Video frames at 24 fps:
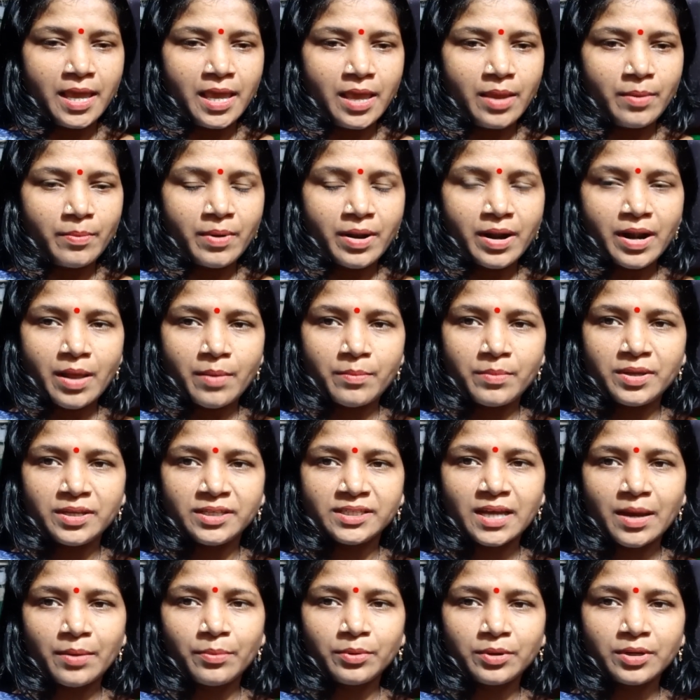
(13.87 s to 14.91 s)
এবার আমি
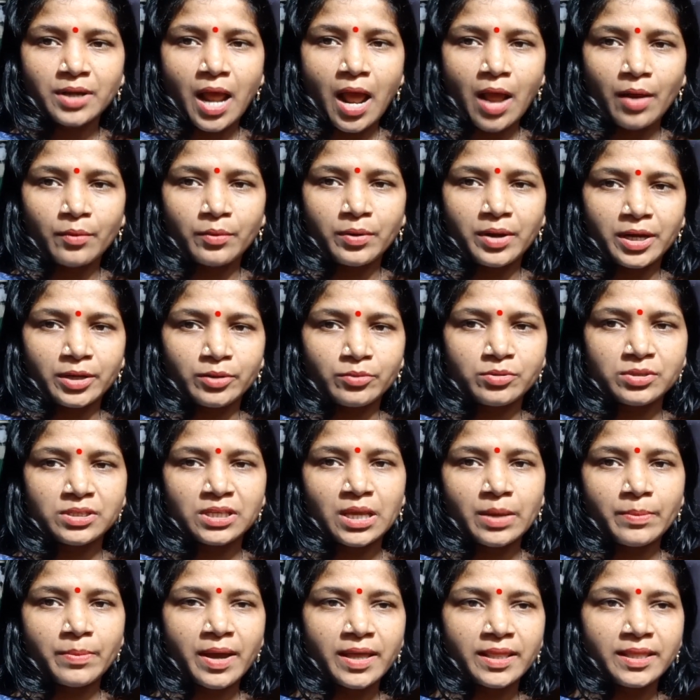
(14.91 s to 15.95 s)
যাব ঠাকুরে একটু
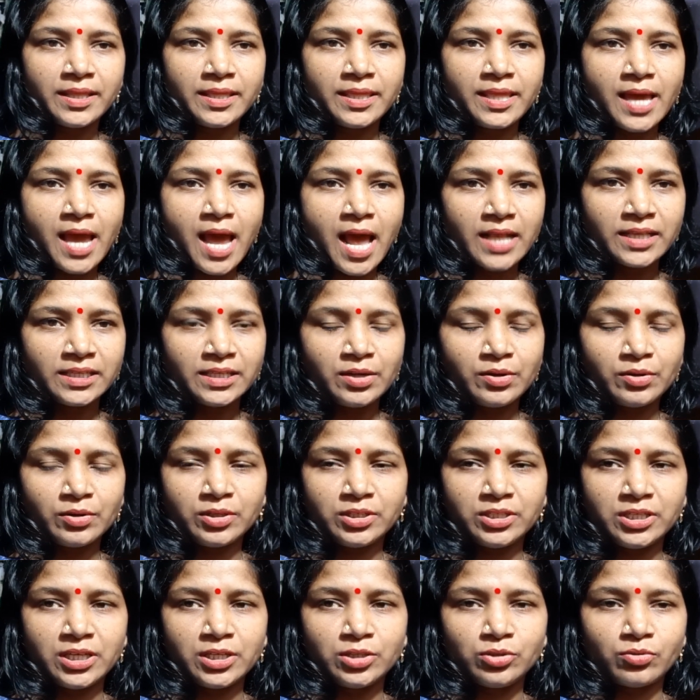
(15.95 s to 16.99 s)
সেবা দিতে আজকে
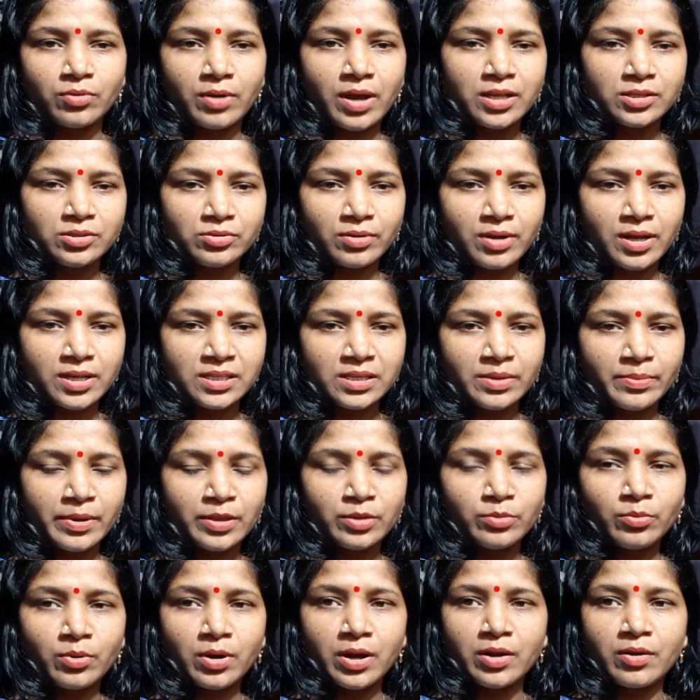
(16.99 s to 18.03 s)
হচ্ছে সকাল সকাল সেবা
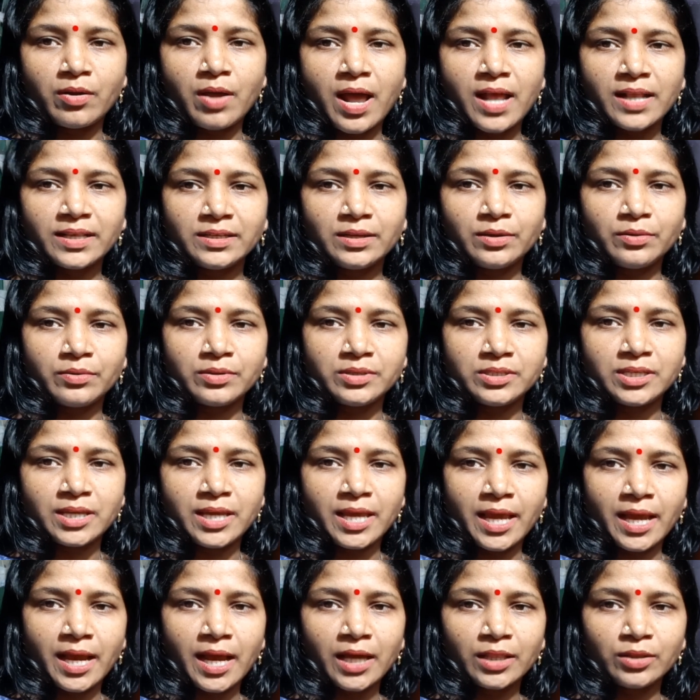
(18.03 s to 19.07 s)
দেবো কেন আজকে হচ্ছে
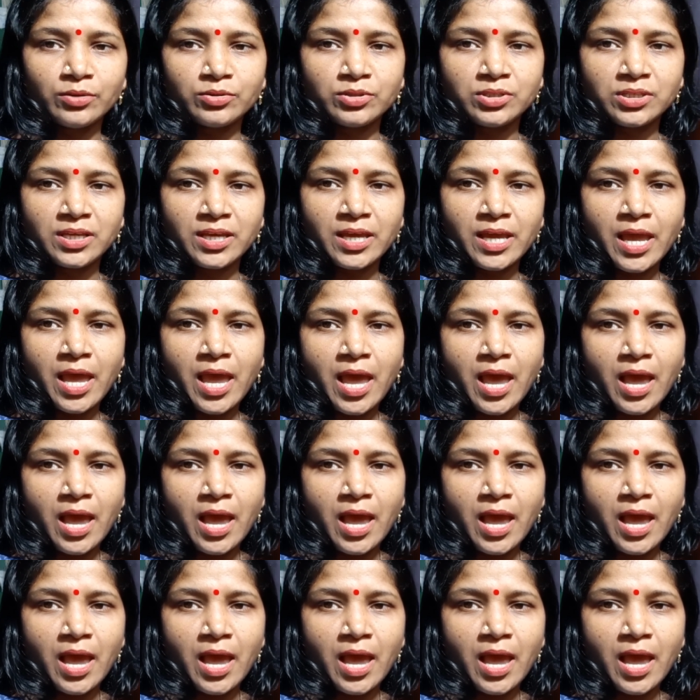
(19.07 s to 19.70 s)
একাদশী